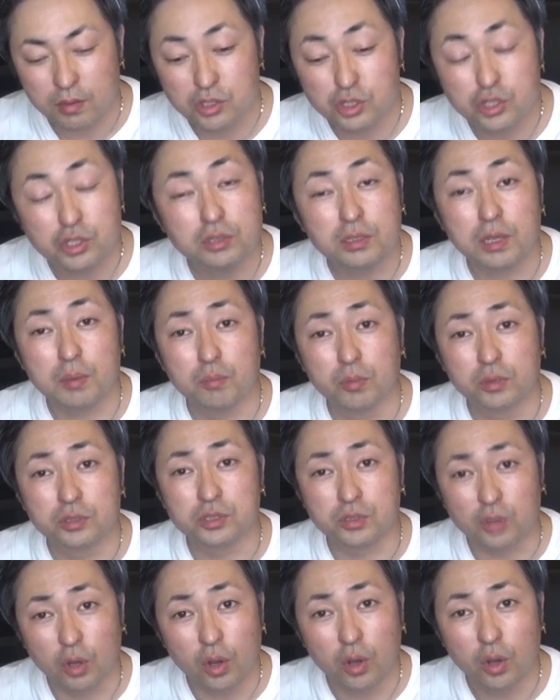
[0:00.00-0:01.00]
じゅうねん持
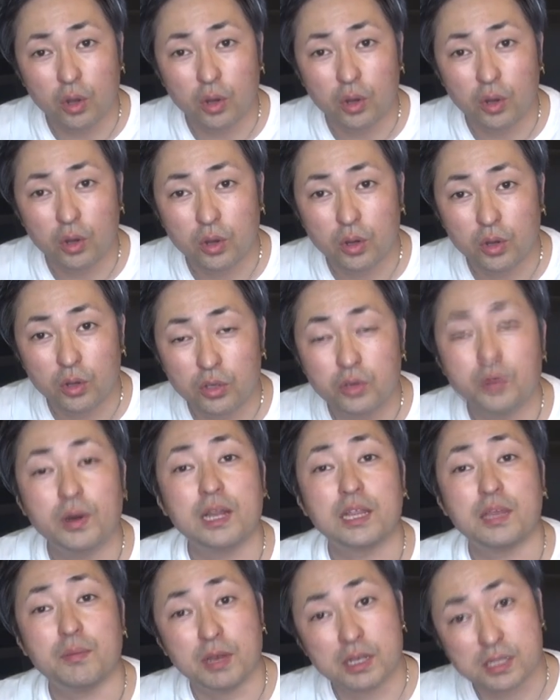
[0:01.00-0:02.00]
つと言
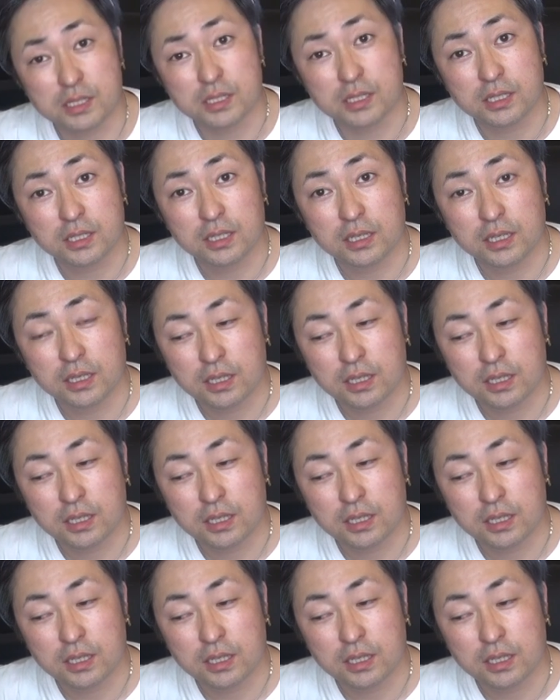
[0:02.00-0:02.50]
われてます。